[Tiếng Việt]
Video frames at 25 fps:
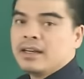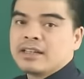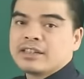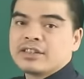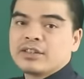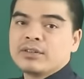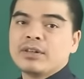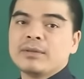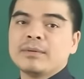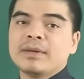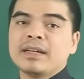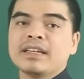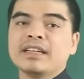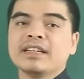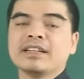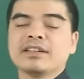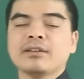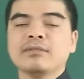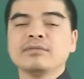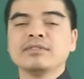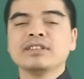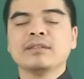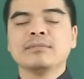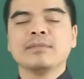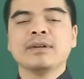Trong năm
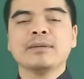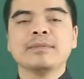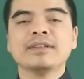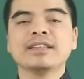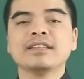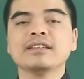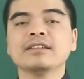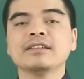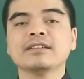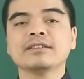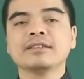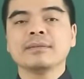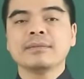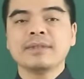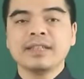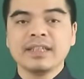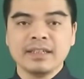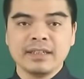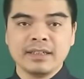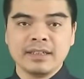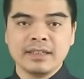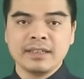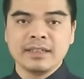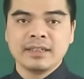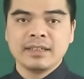2024 năm Giáp
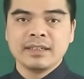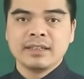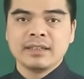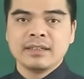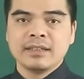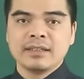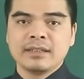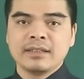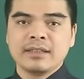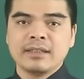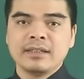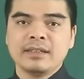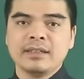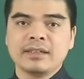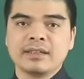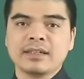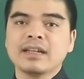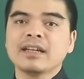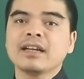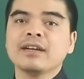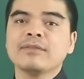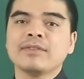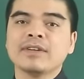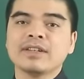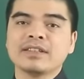Thìn ấy, thì
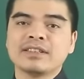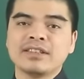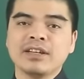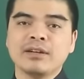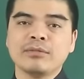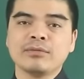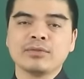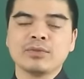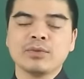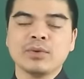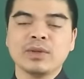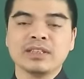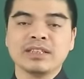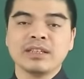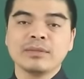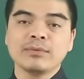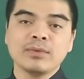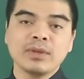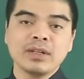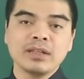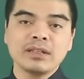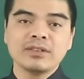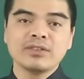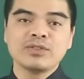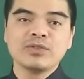các cặp vợ chồng tuổi Giáp
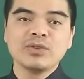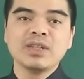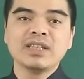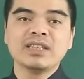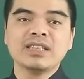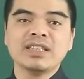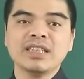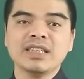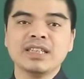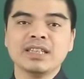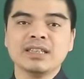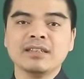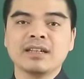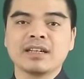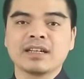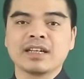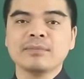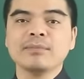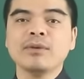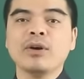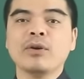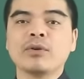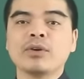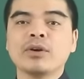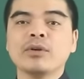Tuất duy trì được
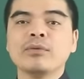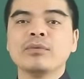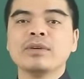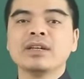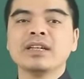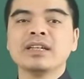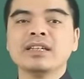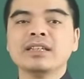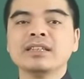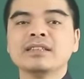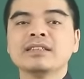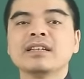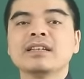cái bầu không khí